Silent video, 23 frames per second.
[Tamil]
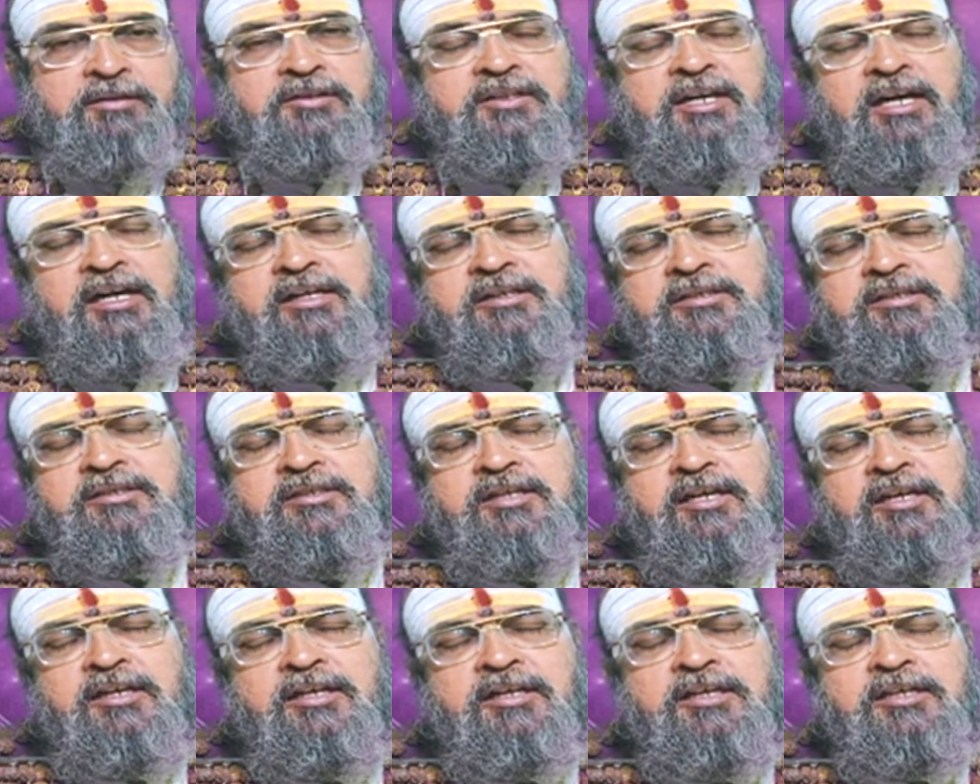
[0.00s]

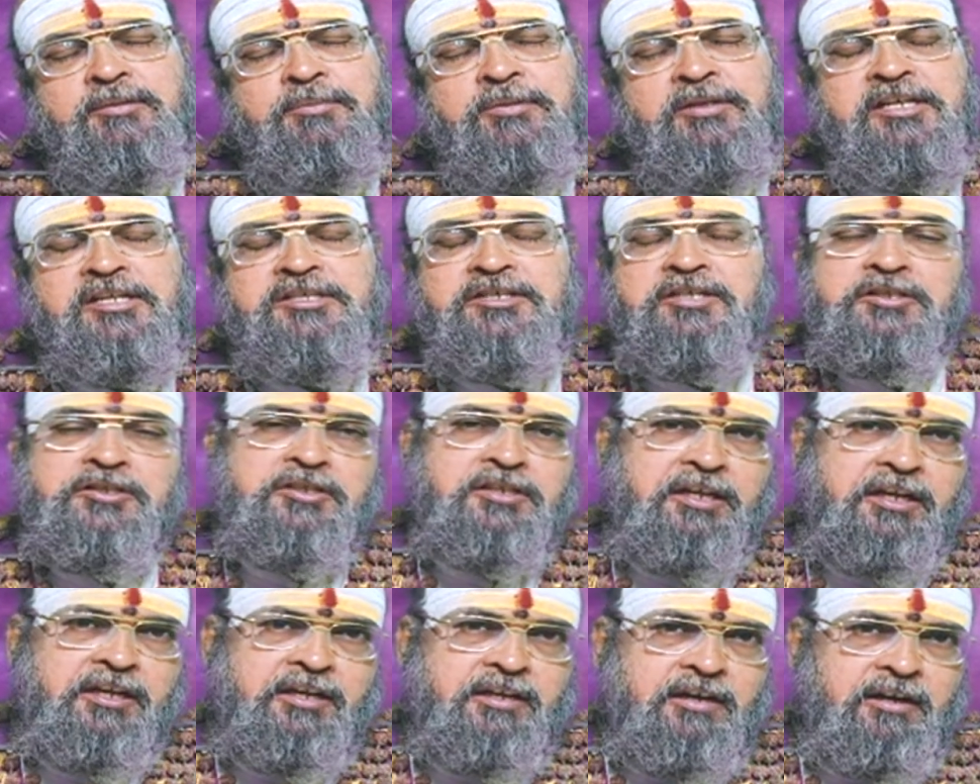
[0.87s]
தனஸ்தானாதிபதி
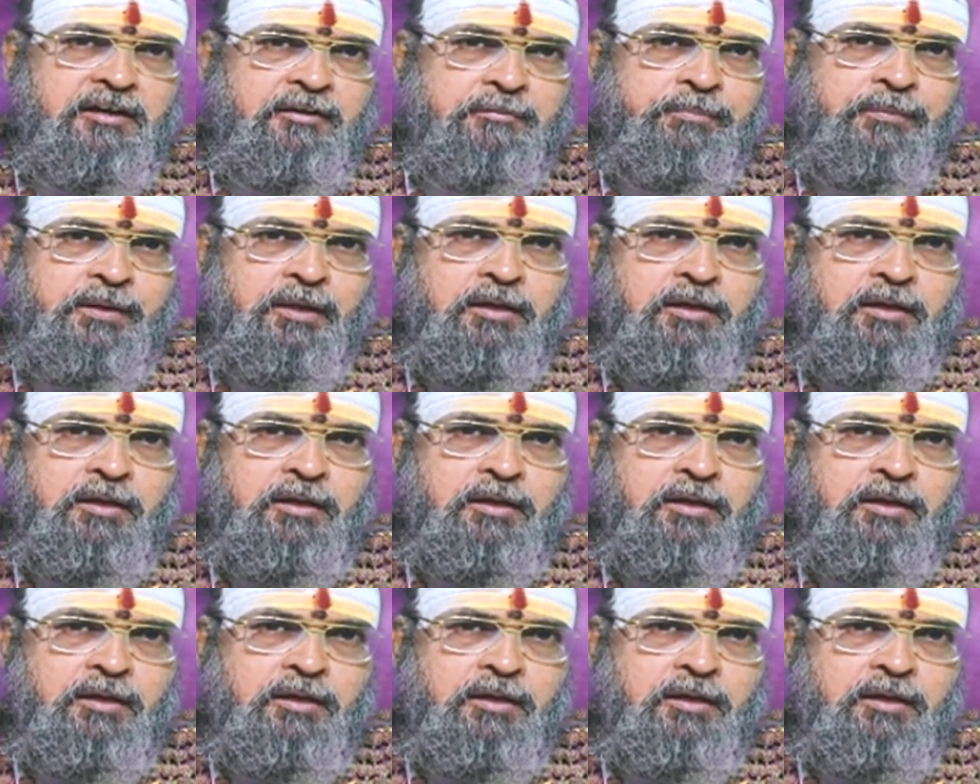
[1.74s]
சஞ்சரிக்கிறார்